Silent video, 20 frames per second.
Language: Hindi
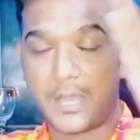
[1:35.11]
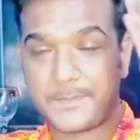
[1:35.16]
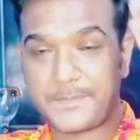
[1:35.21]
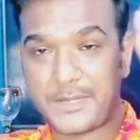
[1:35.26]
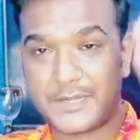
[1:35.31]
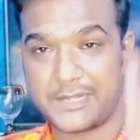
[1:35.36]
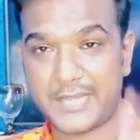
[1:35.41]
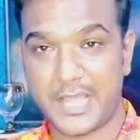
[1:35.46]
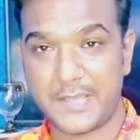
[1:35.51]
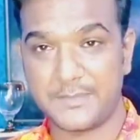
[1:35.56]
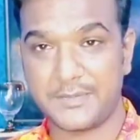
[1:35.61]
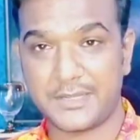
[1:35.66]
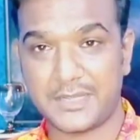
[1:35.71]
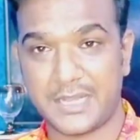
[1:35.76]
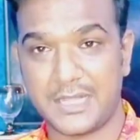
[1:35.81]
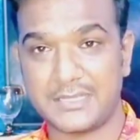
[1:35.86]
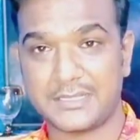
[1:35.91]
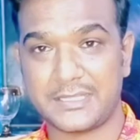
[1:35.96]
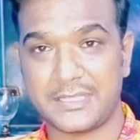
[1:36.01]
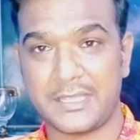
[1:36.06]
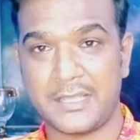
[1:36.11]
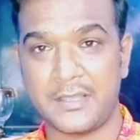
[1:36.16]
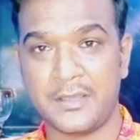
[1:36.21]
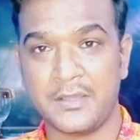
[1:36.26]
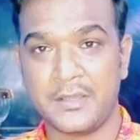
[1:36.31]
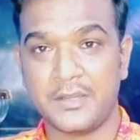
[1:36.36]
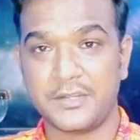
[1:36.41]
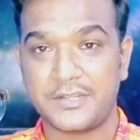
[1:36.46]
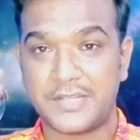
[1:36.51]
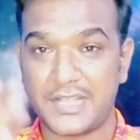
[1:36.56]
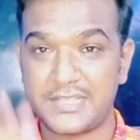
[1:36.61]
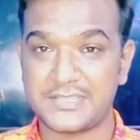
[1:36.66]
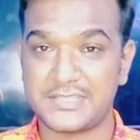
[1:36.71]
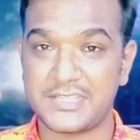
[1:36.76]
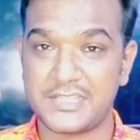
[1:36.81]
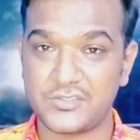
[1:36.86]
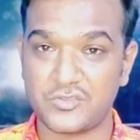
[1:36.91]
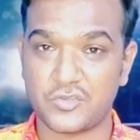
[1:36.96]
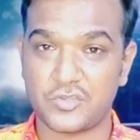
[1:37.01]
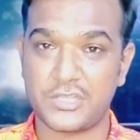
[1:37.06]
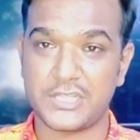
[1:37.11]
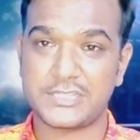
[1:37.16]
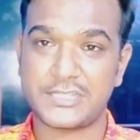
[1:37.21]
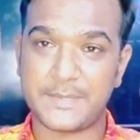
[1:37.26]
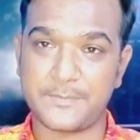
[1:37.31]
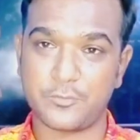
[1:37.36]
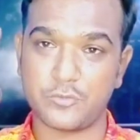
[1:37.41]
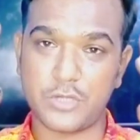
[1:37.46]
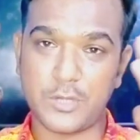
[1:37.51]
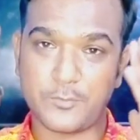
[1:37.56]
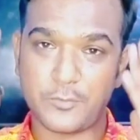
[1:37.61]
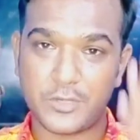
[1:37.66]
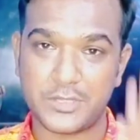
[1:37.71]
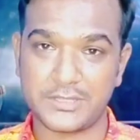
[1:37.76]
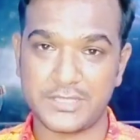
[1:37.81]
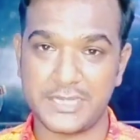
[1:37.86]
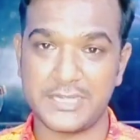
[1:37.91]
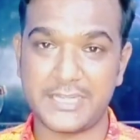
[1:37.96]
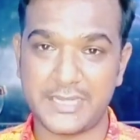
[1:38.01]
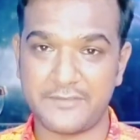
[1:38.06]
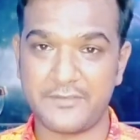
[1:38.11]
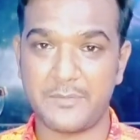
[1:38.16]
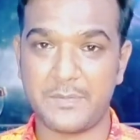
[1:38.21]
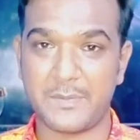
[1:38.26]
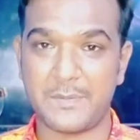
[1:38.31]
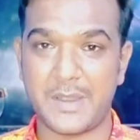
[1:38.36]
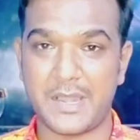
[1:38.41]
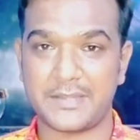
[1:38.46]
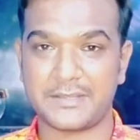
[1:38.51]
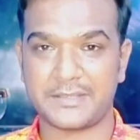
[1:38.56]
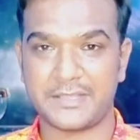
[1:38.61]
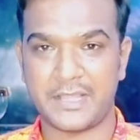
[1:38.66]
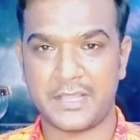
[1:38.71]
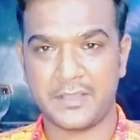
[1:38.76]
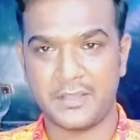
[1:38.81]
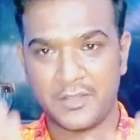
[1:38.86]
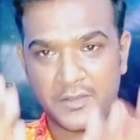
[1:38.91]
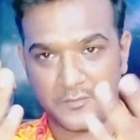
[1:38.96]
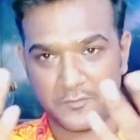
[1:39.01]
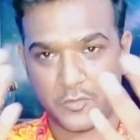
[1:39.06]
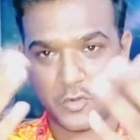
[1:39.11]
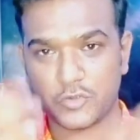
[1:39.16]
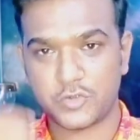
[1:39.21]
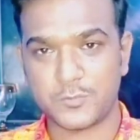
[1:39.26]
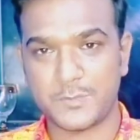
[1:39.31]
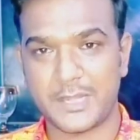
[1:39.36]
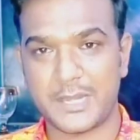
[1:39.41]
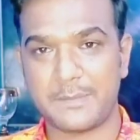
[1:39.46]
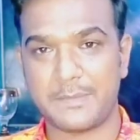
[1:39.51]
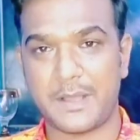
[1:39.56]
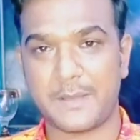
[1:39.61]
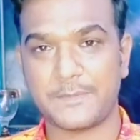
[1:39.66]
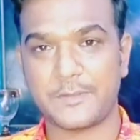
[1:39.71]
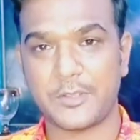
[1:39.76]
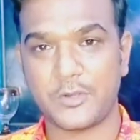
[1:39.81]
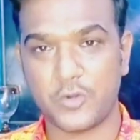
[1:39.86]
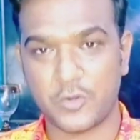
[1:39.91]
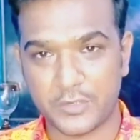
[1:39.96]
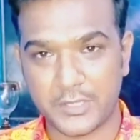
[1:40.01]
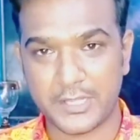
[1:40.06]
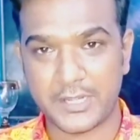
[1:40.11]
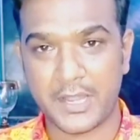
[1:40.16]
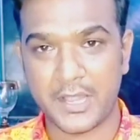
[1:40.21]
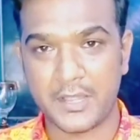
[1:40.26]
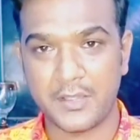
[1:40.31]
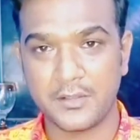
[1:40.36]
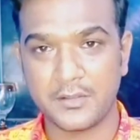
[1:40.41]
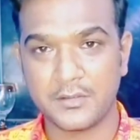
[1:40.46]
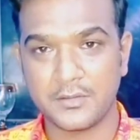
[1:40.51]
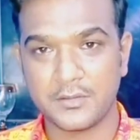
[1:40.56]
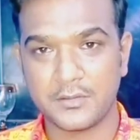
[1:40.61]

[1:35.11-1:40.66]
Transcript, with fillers: अपना टाइम निकालते हैं टेस्ट सीरीज़ को देखते हैं पूरा पूरा दिन टी वी पर बैठते हैं वो तुम्हारे बाप के नौकर हैं